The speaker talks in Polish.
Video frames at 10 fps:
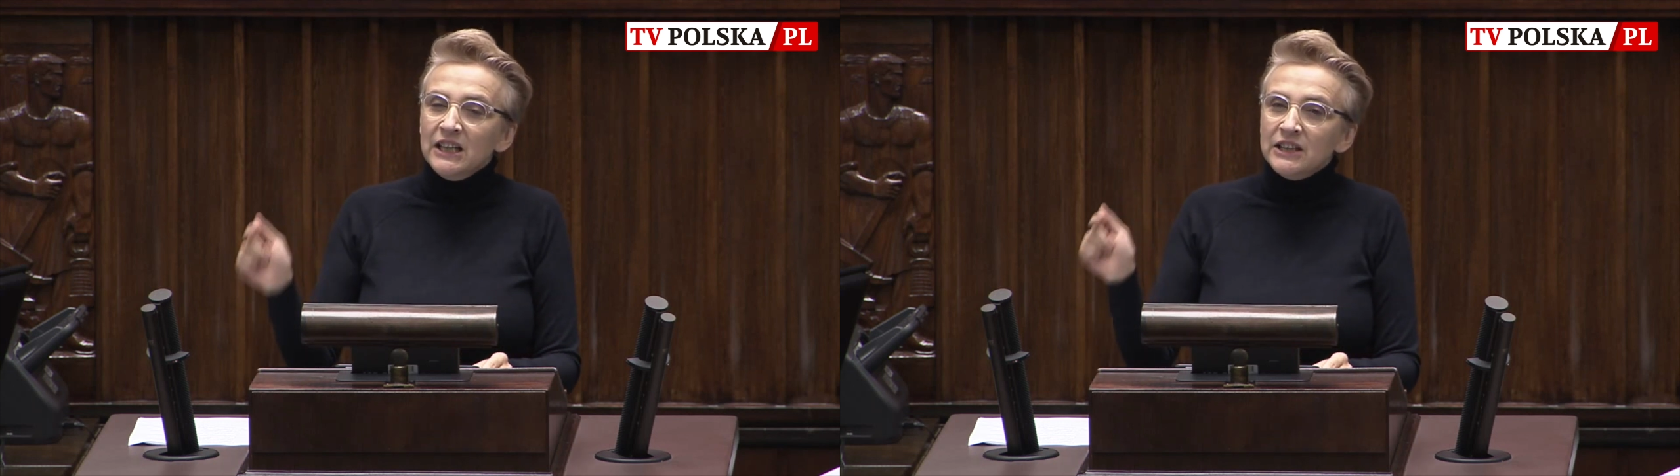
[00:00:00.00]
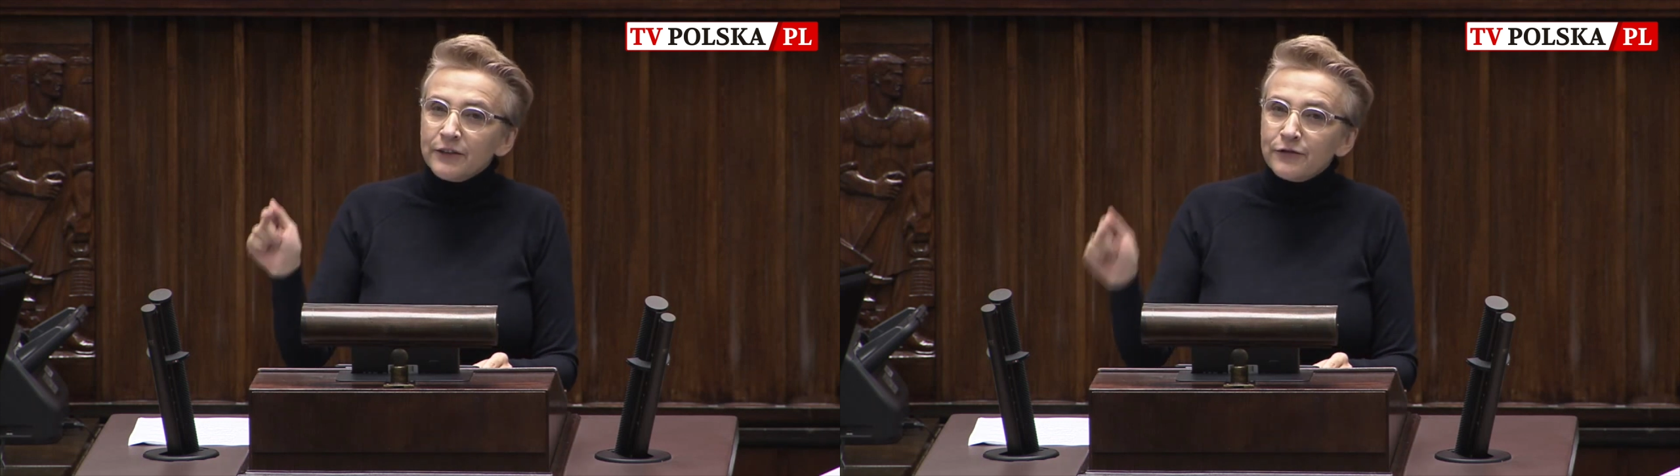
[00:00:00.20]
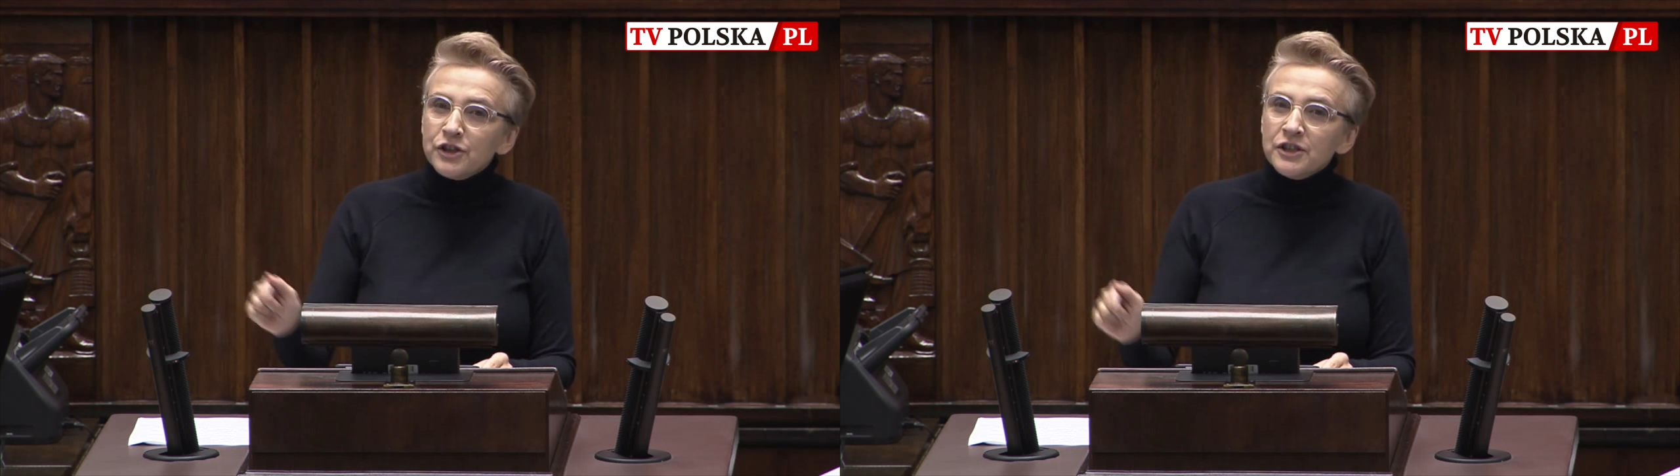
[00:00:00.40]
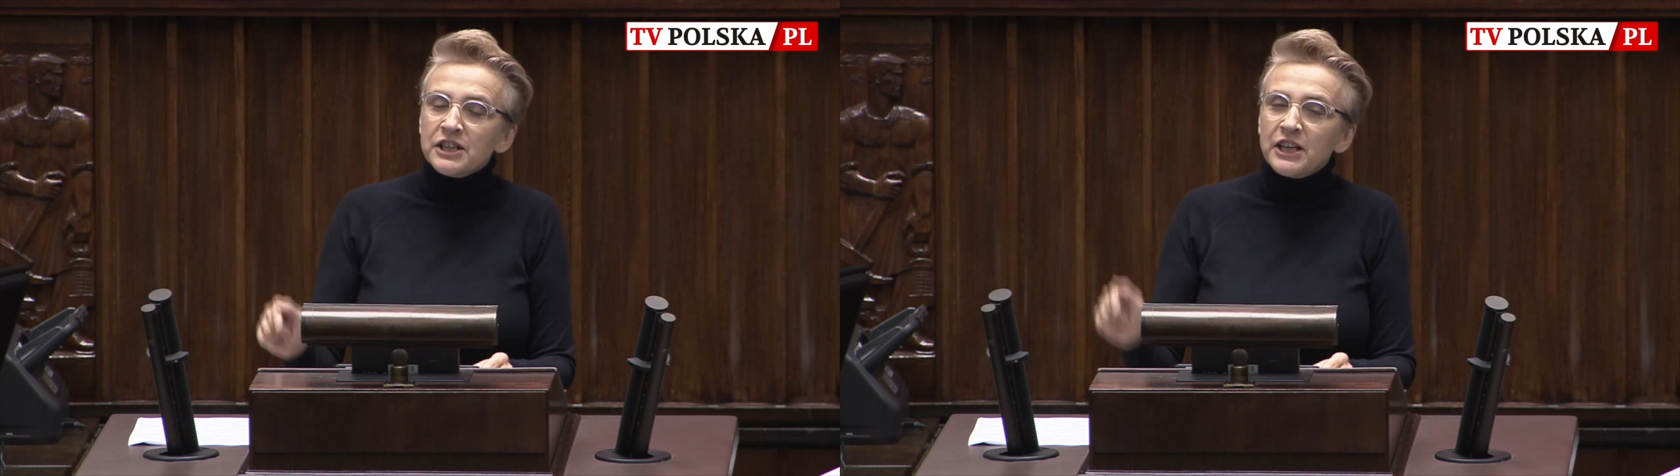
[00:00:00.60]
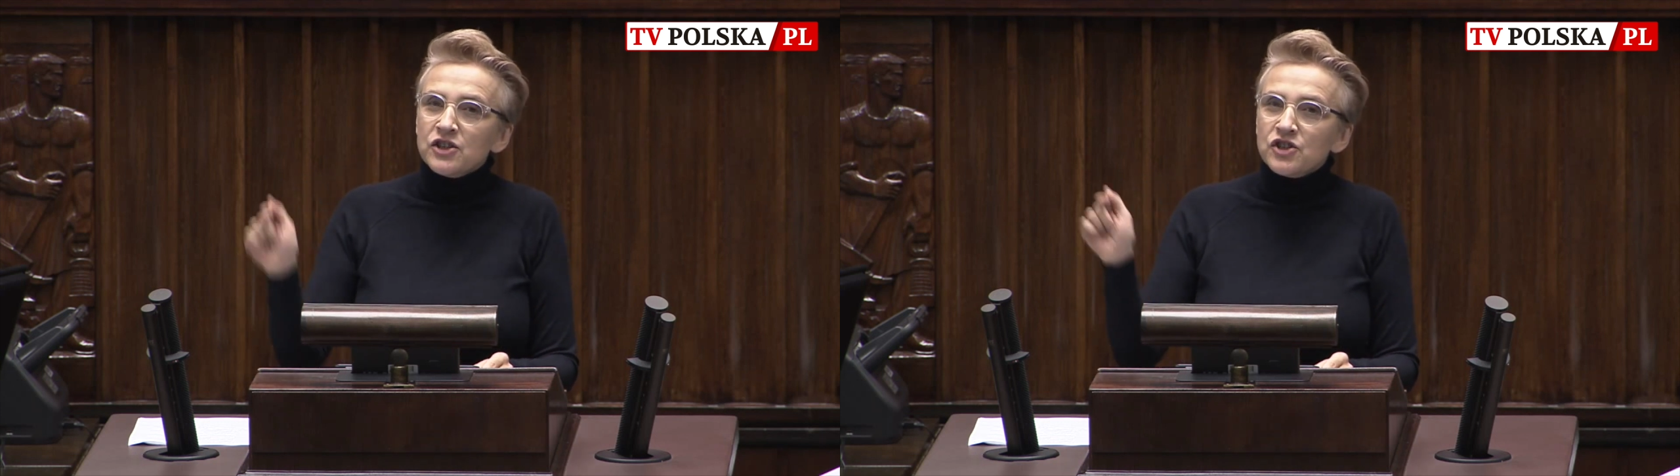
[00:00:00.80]
te
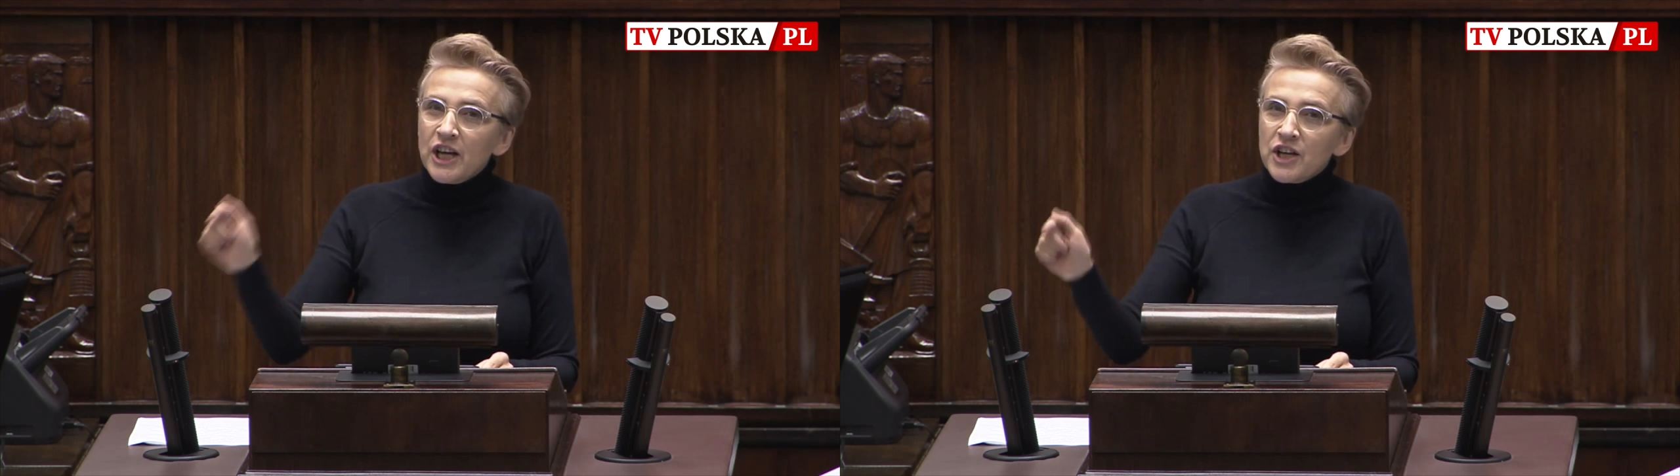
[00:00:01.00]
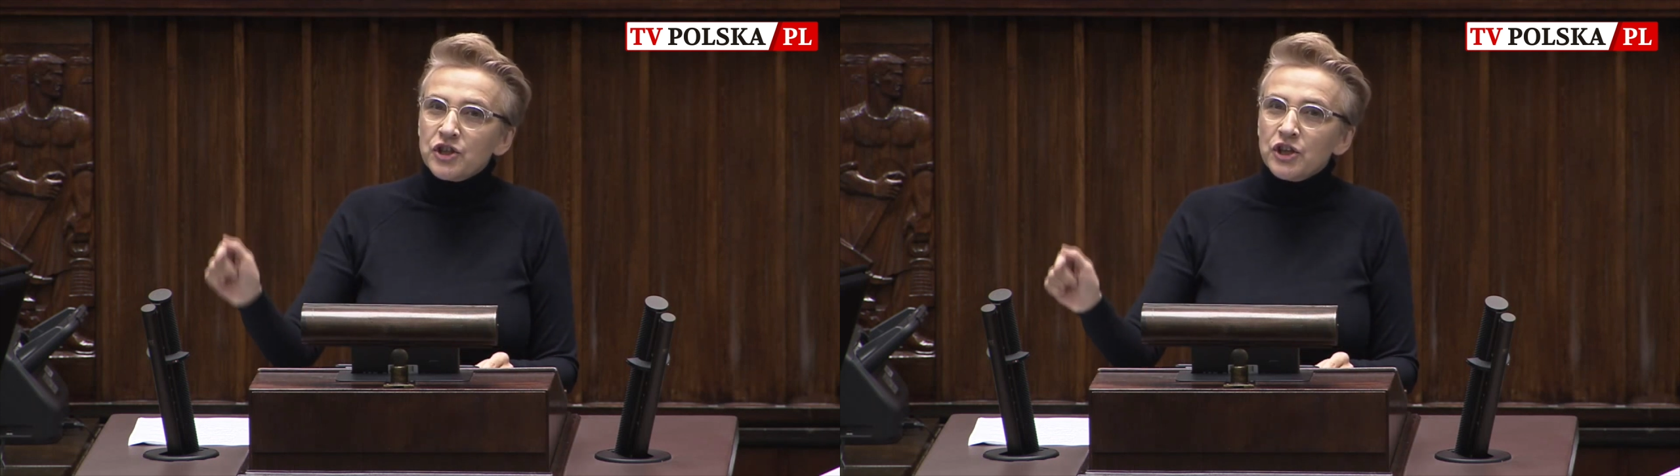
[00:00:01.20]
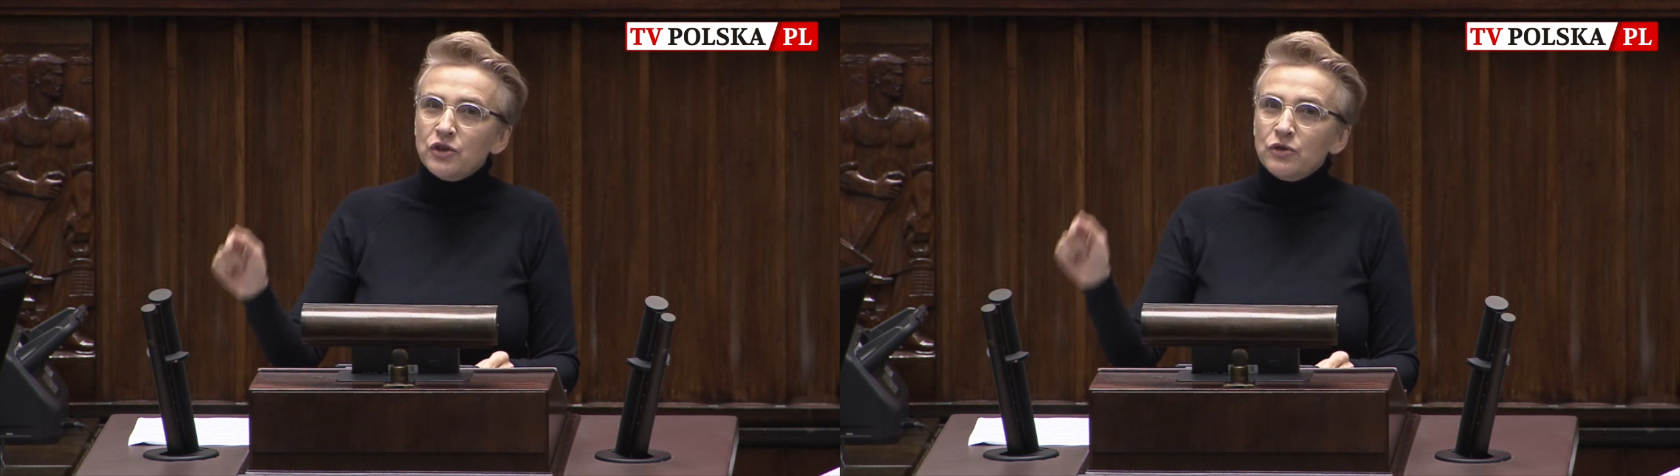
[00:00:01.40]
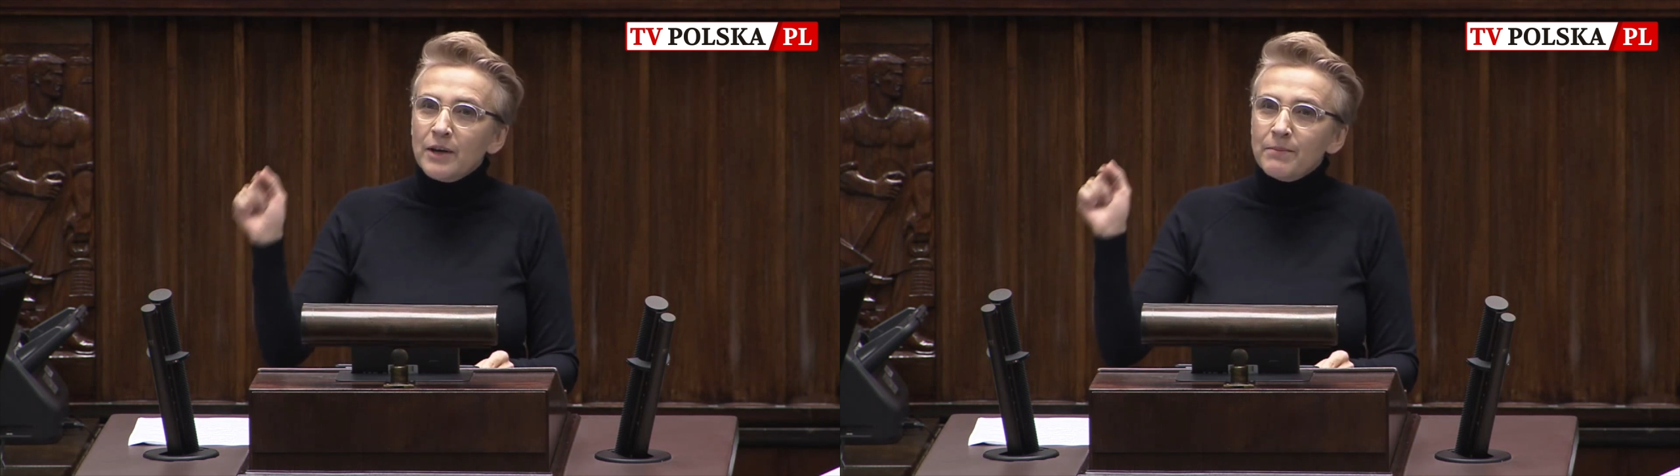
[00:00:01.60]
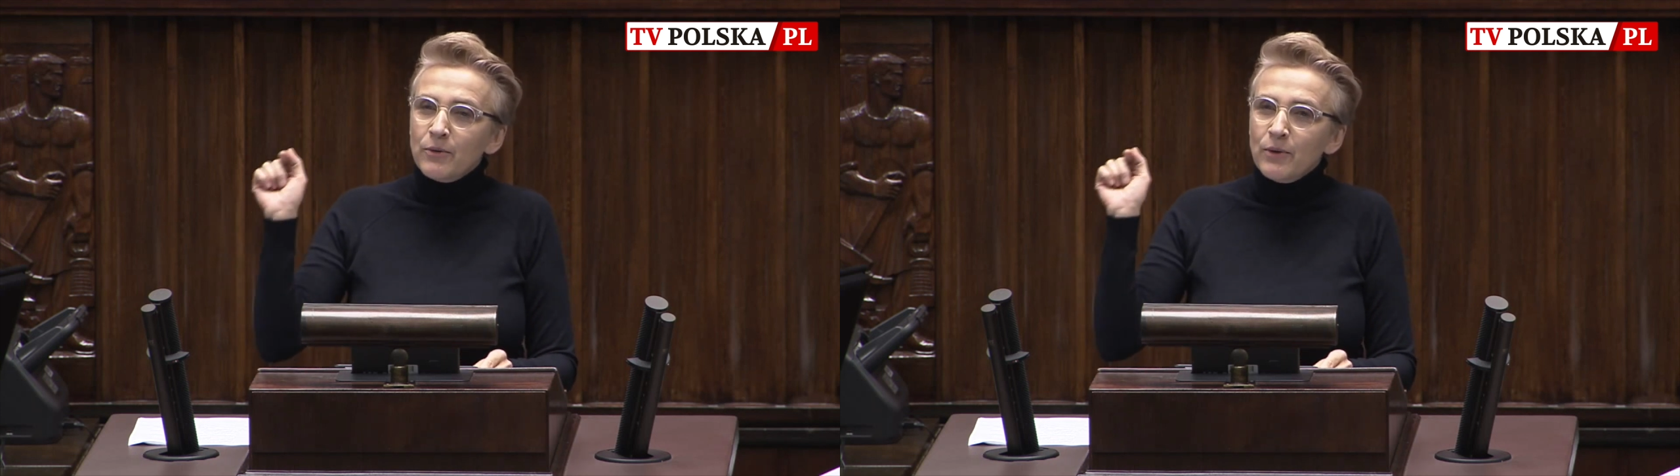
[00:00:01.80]
wszystkie rzeczy, które
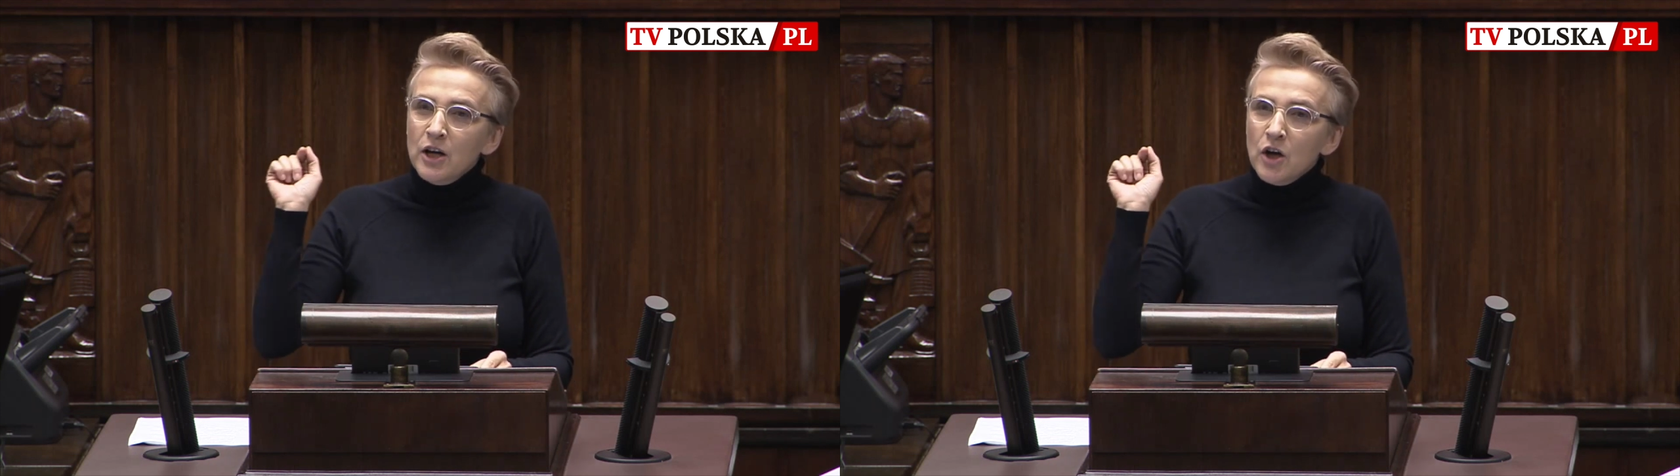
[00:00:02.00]
były,